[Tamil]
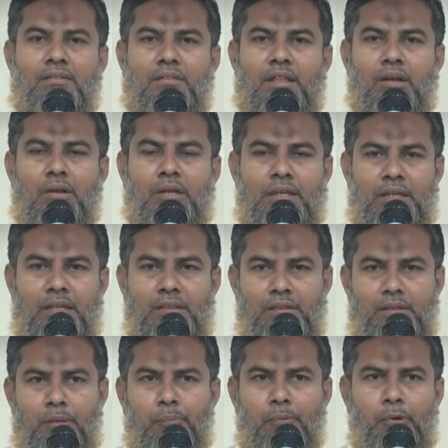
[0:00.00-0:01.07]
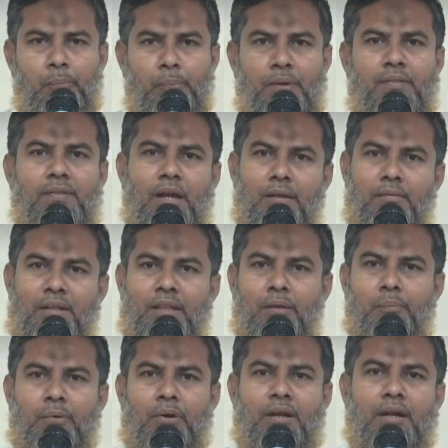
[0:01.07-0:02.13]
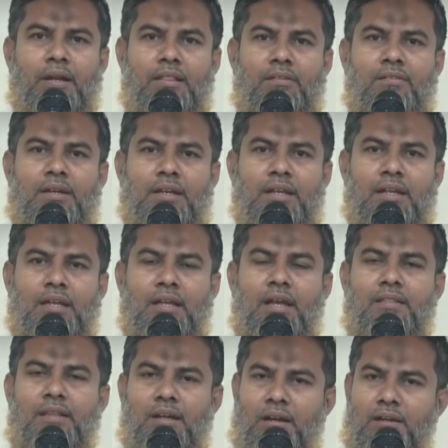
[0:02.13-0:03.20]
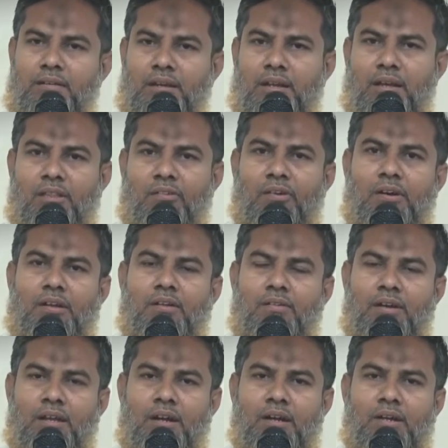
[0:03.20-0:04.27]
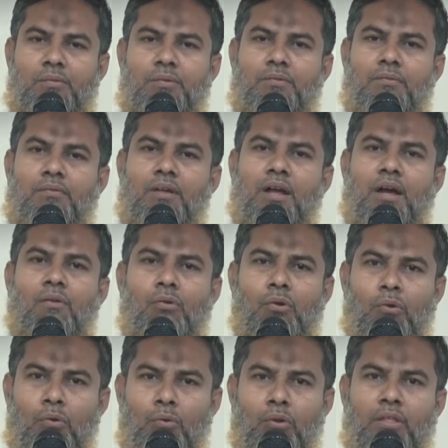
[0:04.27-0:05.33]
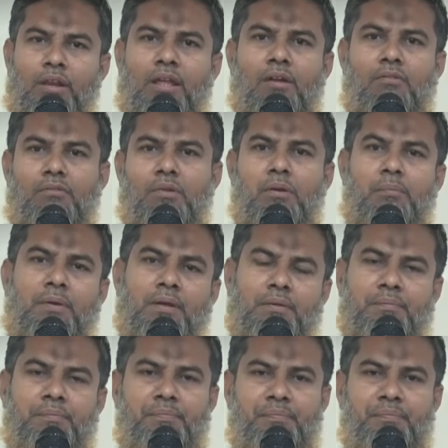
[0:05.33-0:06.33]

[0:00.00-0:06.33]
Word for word: தனக்கு எந்த பொறுப்பு இருந்தாலும் அதை புறக்கணித்து விட்டு அந்த கண் தெரியாதவருக்கு வழிகாட்டவும் அவரோடு உறுதுணையாகவும் இருப்பார்